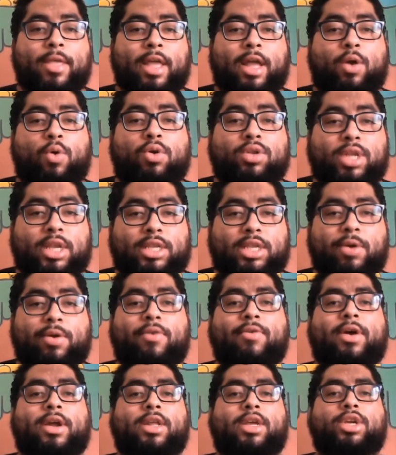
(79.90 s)
Conceição
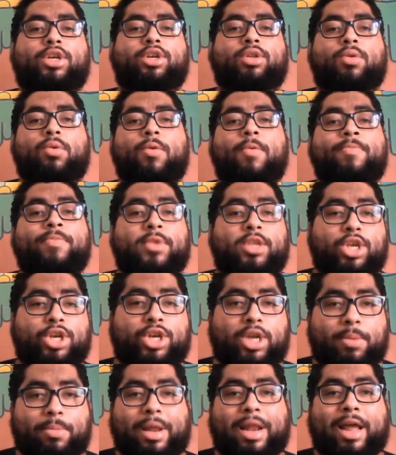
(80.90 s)
Evaristo,
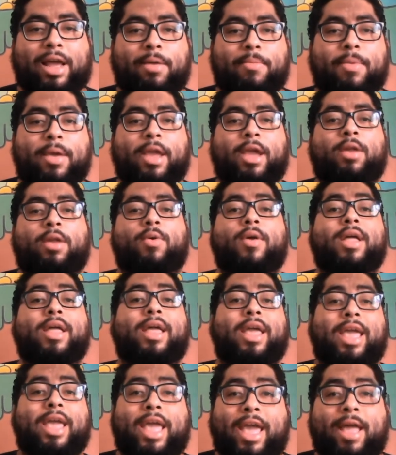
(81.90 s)
Djamila Ribeiro
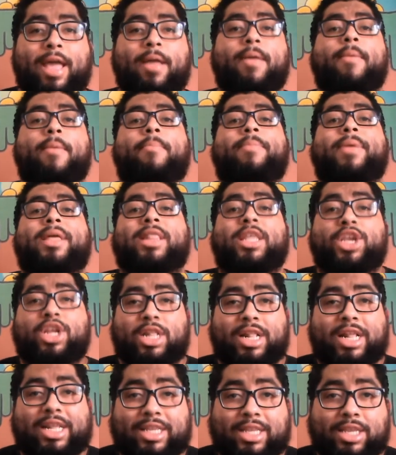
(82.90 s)
e Benedita
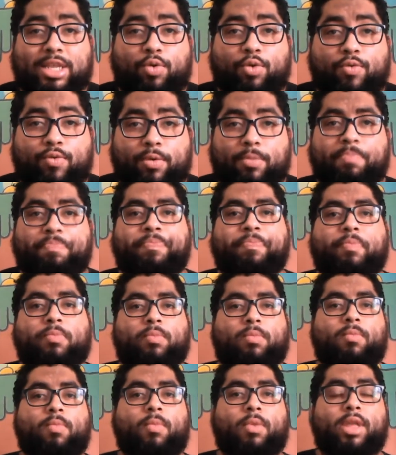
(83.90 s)
da Silva.
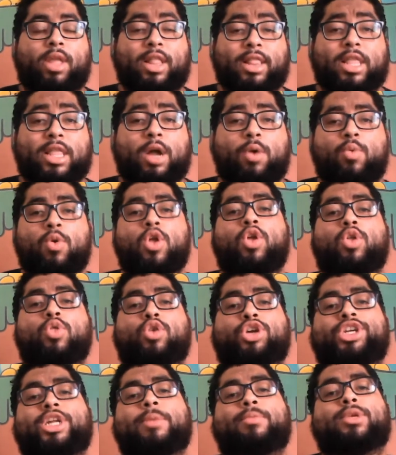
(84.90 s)
Então,
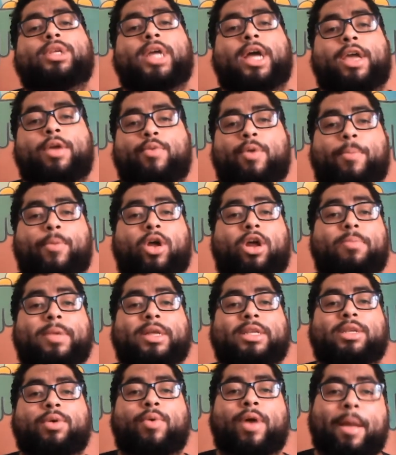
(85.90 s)
nós temos aí uma
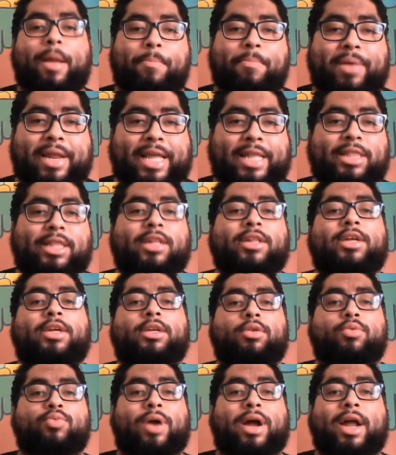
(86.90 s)
programação repleta, né?
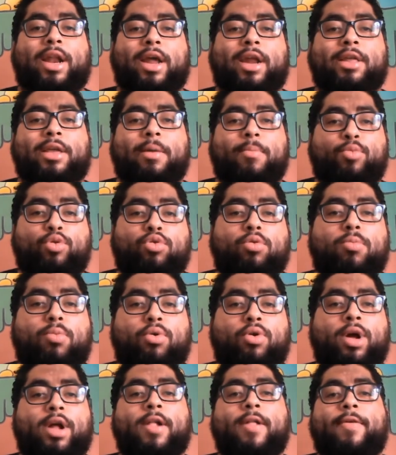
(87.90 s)
Uma galerinha muito
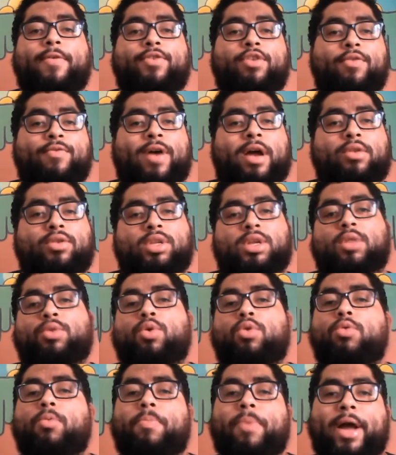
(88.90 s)
boa de vários
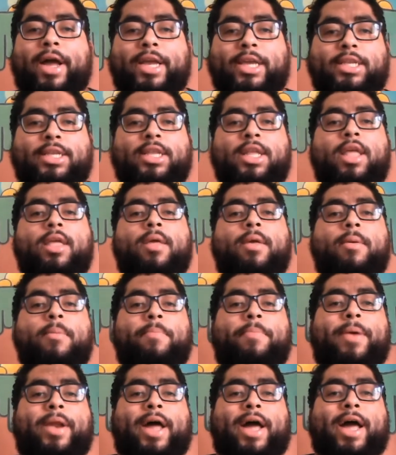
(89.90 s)
cantores do país
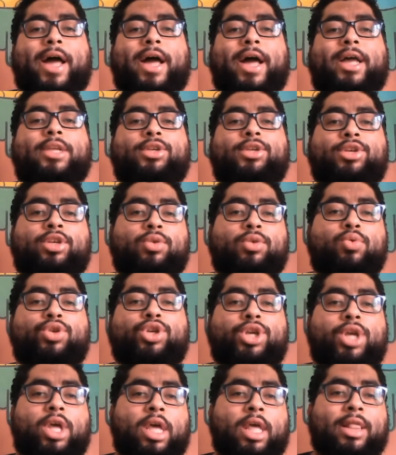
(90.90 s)
para
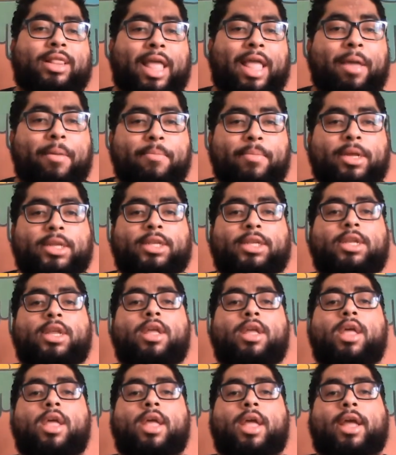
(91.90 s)
discutir temas
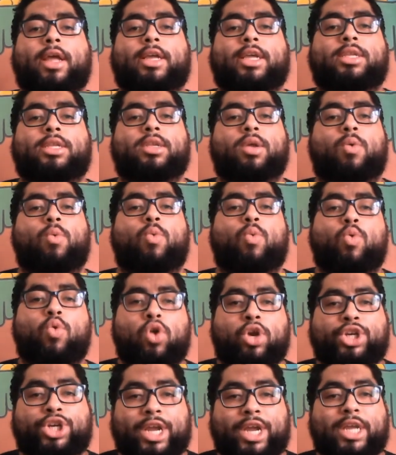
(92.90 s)
que são
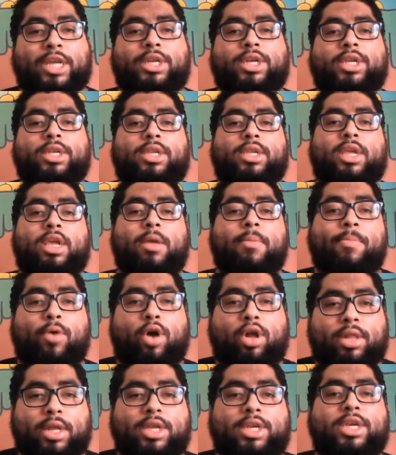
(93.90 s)
urgentes e
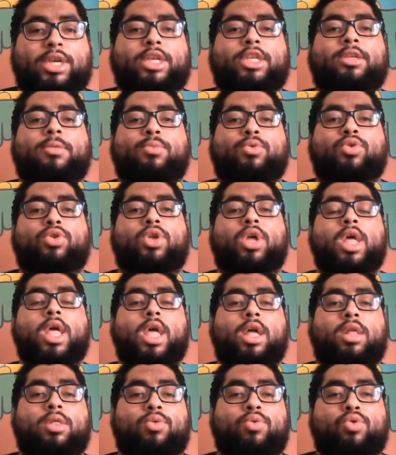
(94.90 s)
importantíssimos
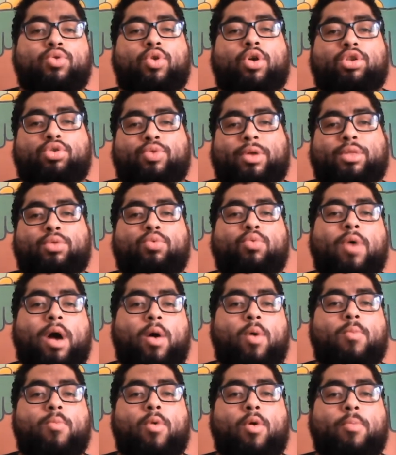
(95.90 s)
no nosso
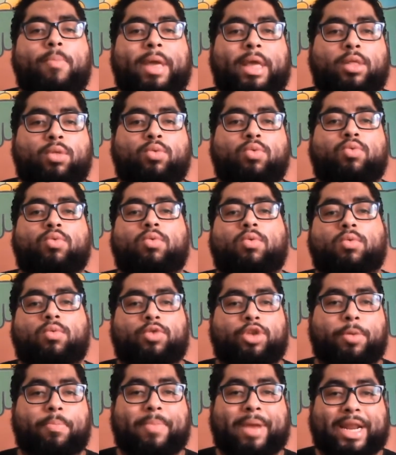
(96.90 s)
atual momento
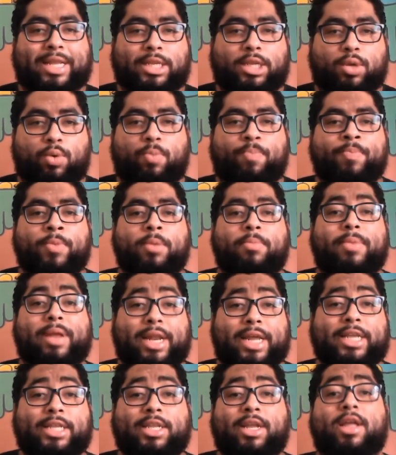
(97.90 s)
de Brasil.
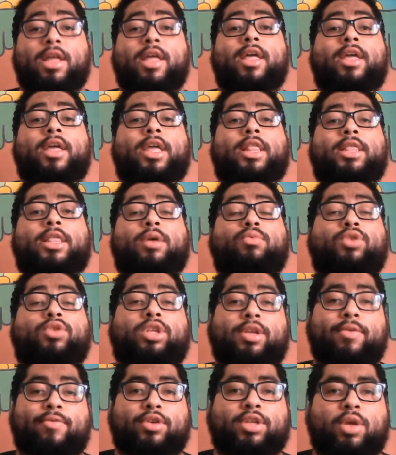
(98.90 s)
Beleza? Então,
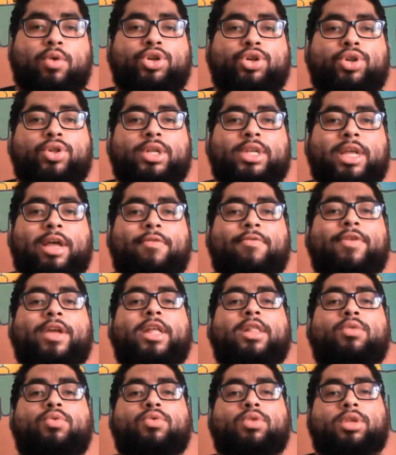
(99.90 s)
se você gostou desse
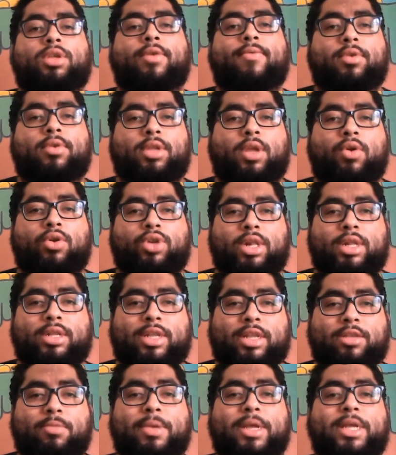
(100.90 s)
evento, se você gostou
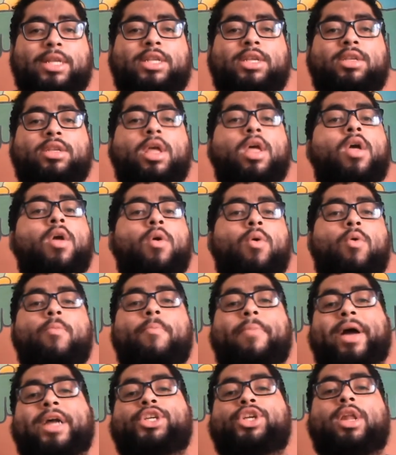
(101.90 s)
dessas mesas,
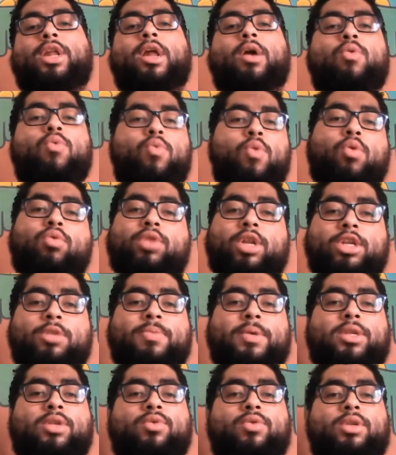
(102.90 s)
compartilha com outras
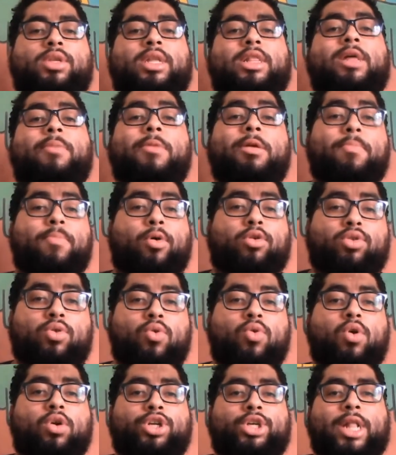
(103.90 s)
pessoas que também possam
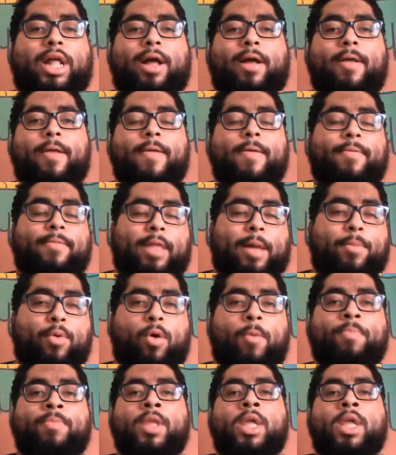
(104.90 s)
gostar, tá bom?